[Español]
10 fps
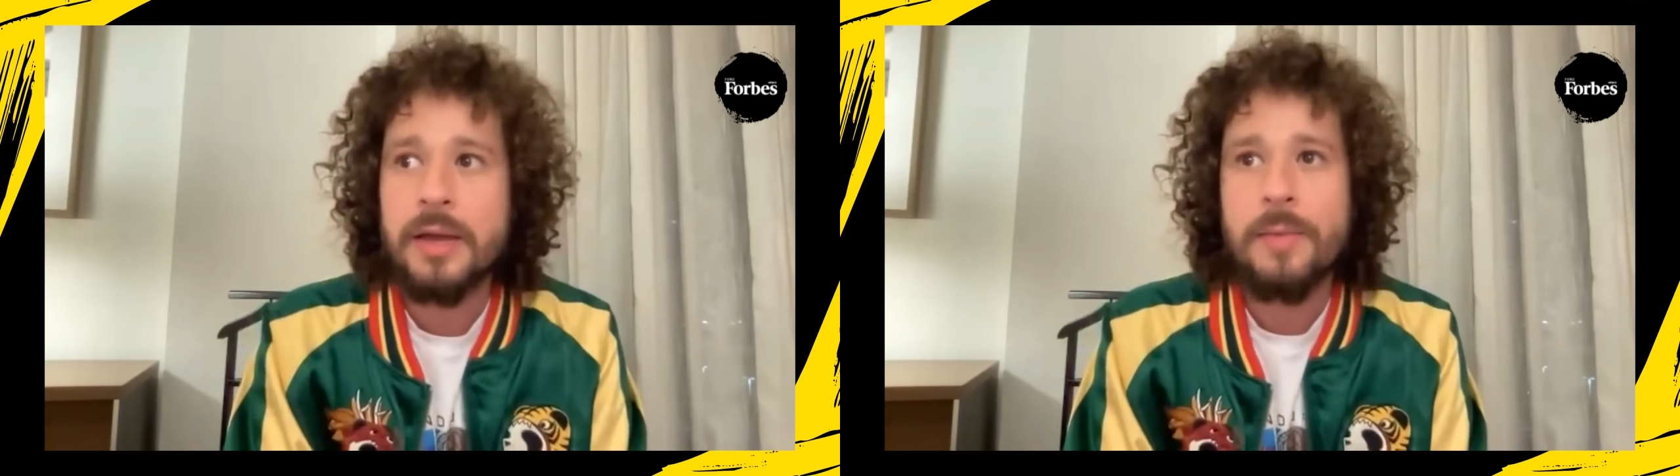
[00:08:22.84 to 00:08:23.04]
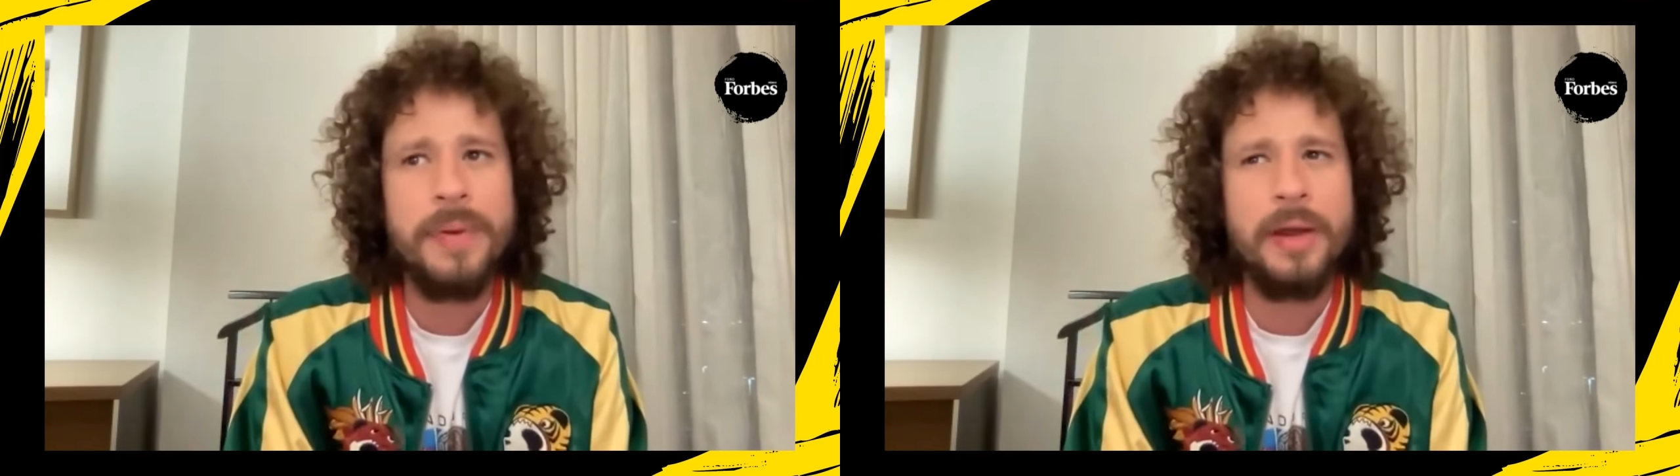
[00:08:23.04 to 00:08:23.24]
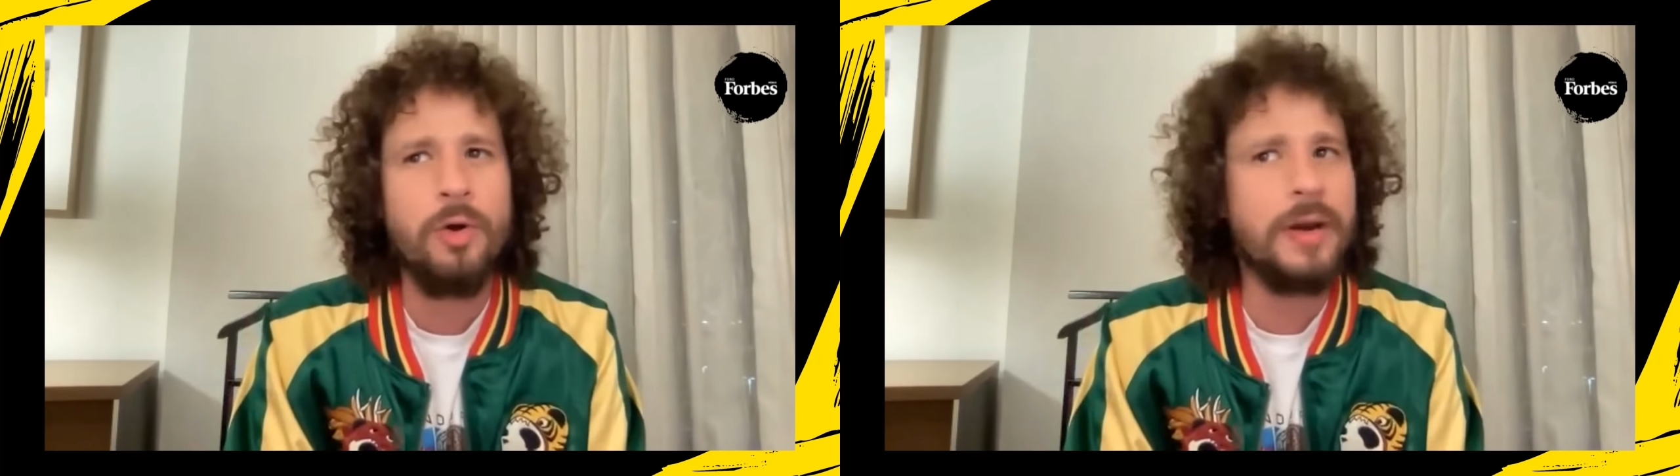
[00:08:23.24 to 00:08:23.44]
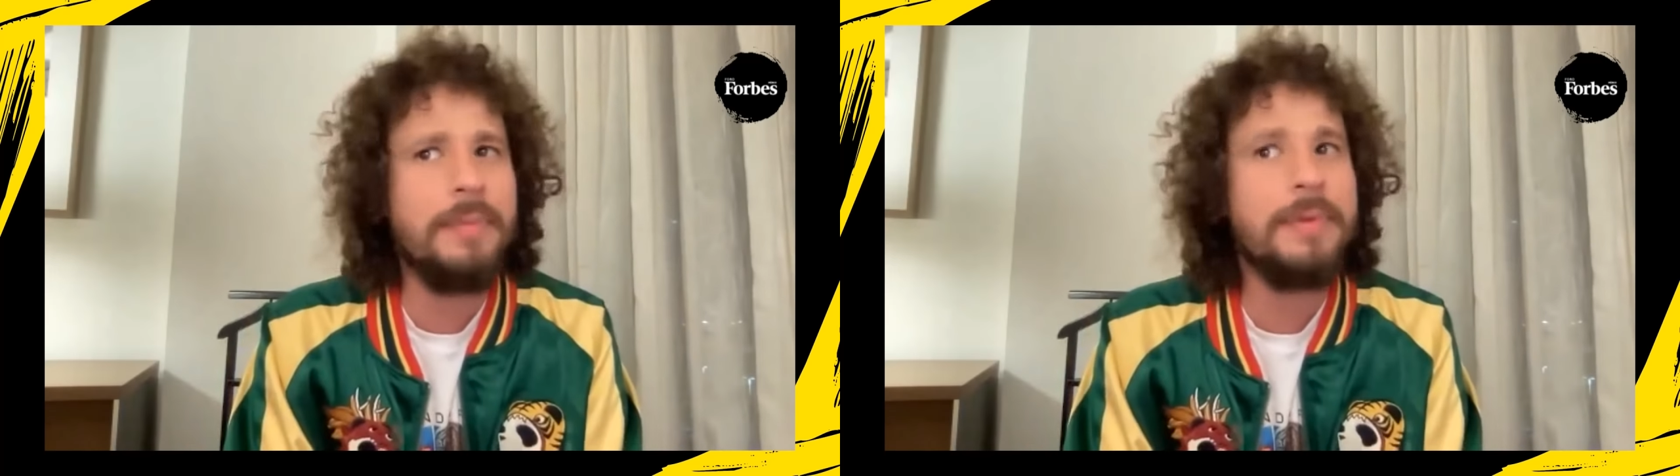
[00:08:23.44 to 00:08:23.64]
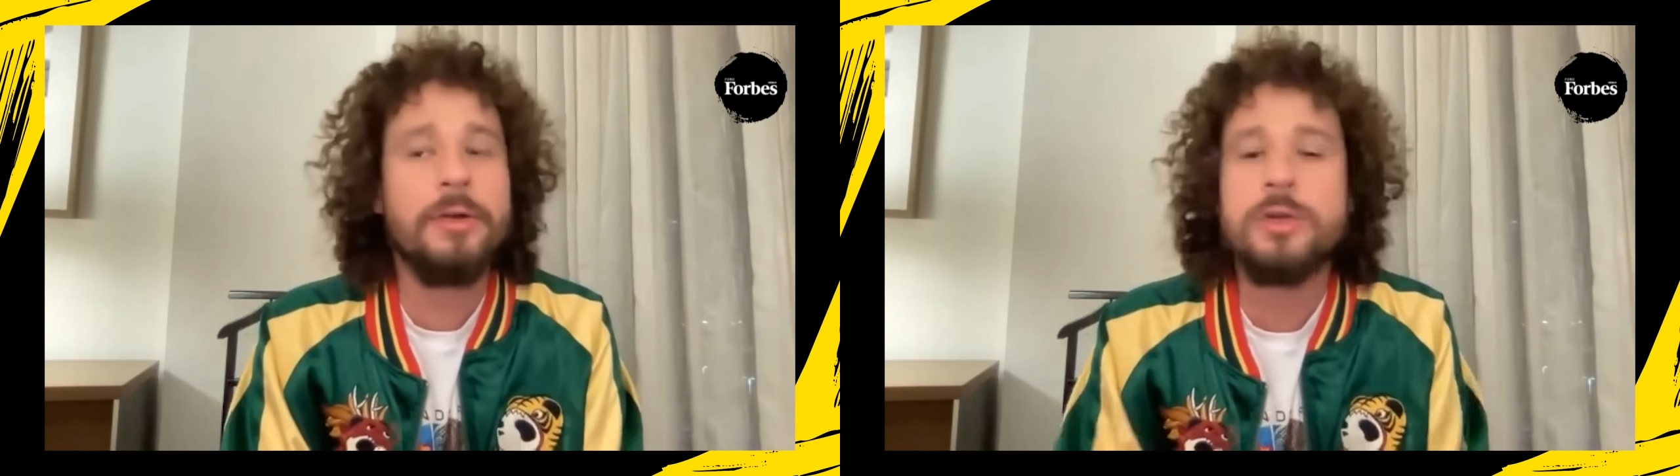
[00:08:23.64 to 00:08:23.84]
pero
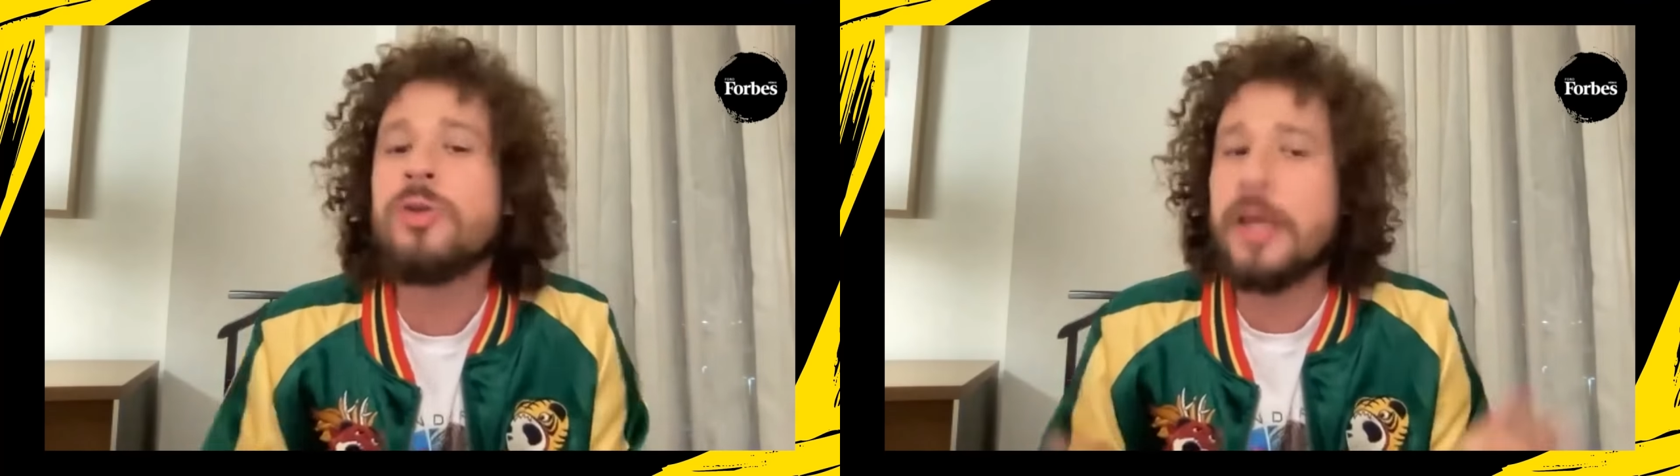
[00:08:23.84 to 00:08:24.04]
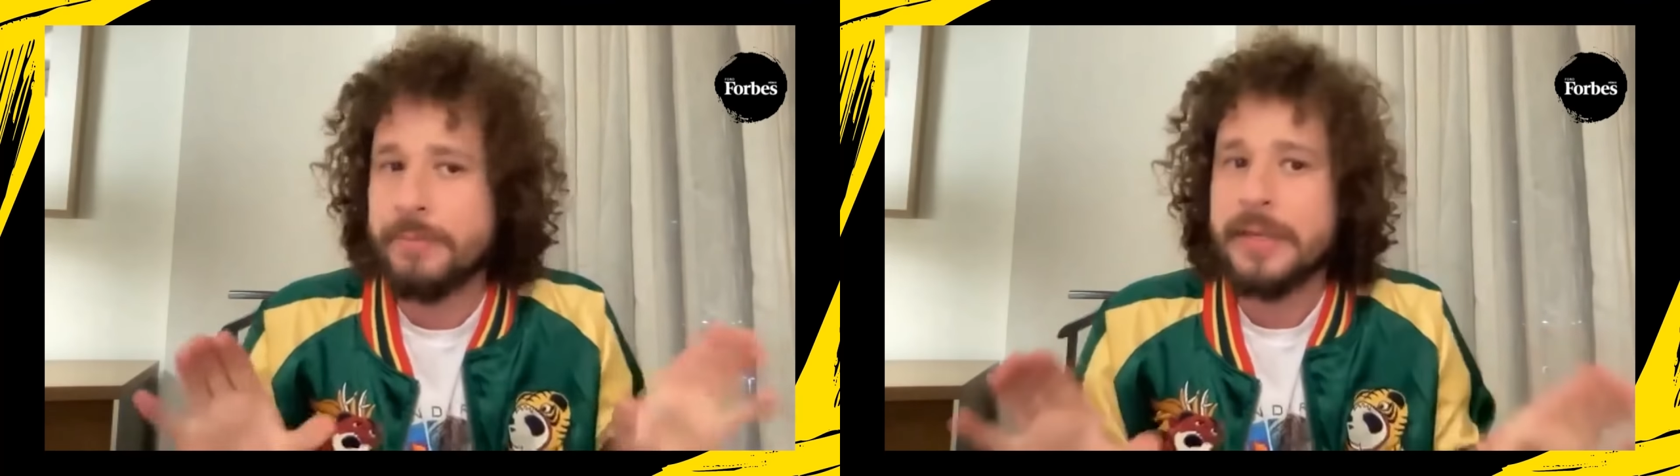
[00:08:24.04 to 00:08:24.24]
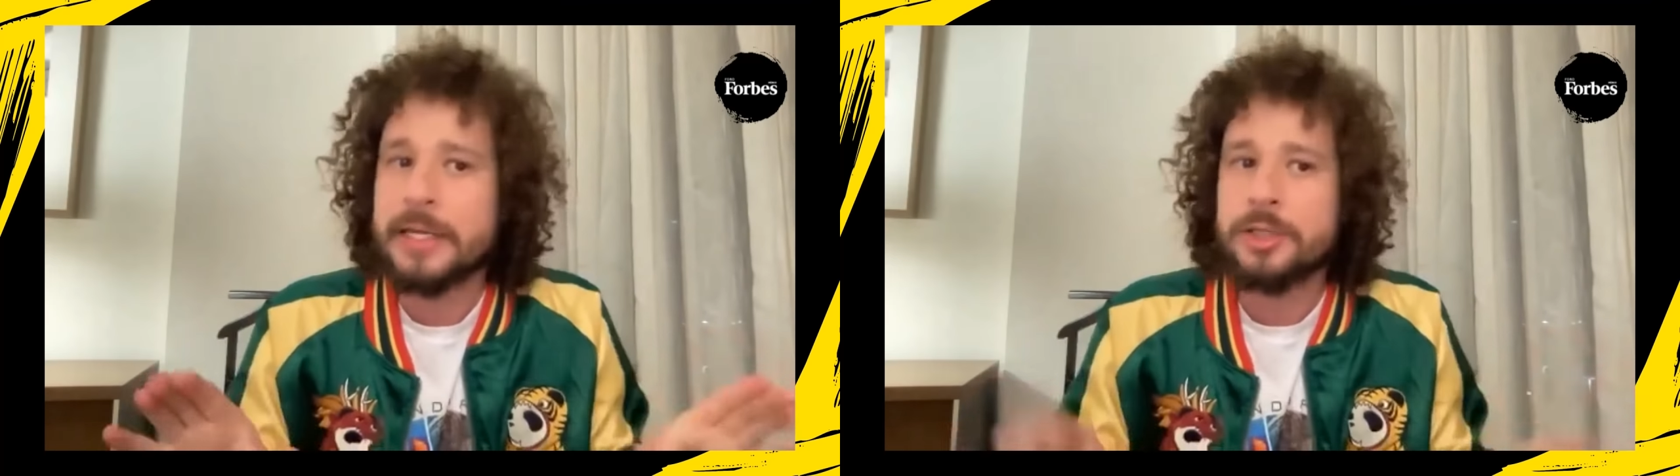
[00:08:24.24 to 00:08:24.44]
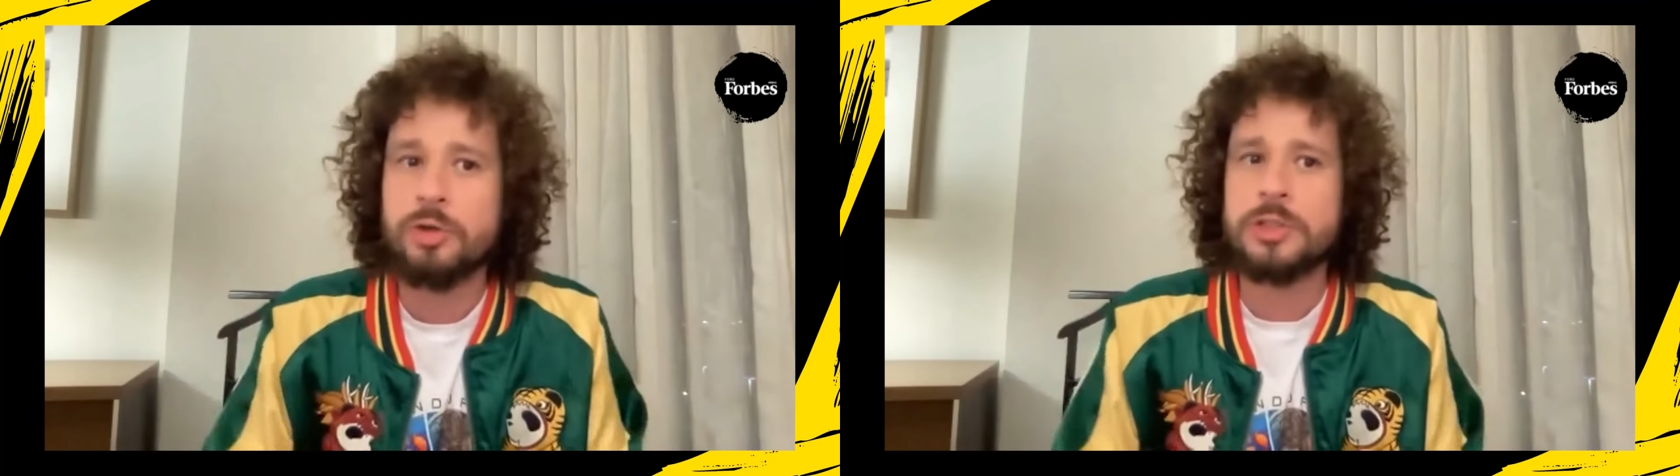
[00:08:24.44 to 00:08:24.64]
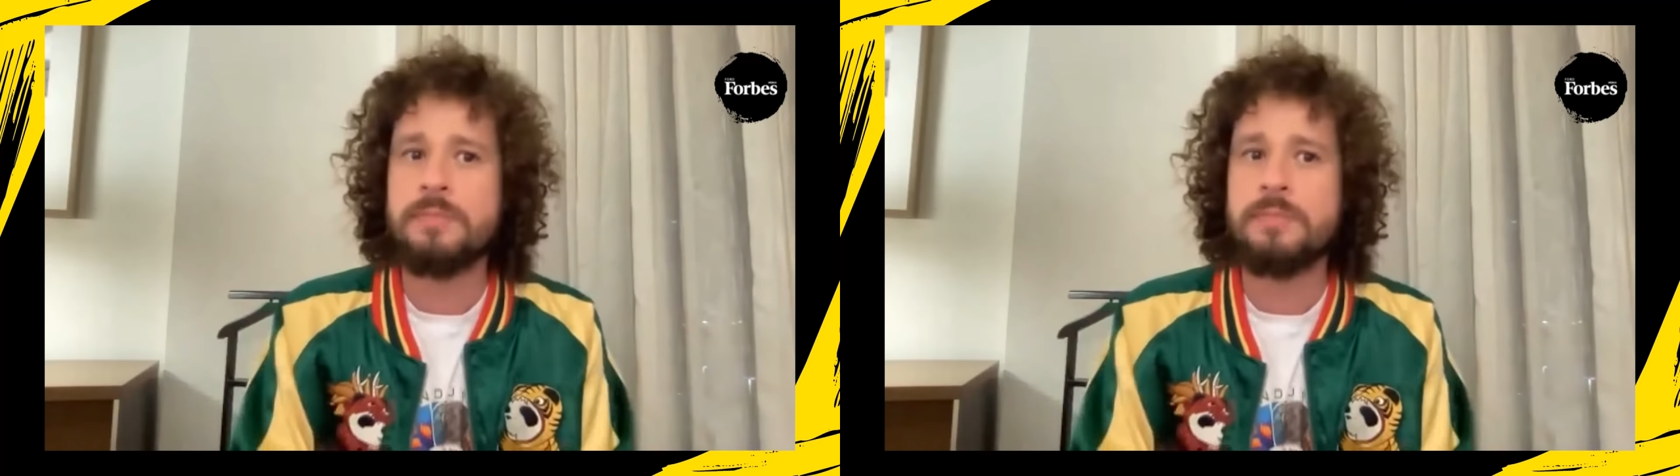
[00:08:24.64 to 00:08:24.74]
realmente no es una admiración,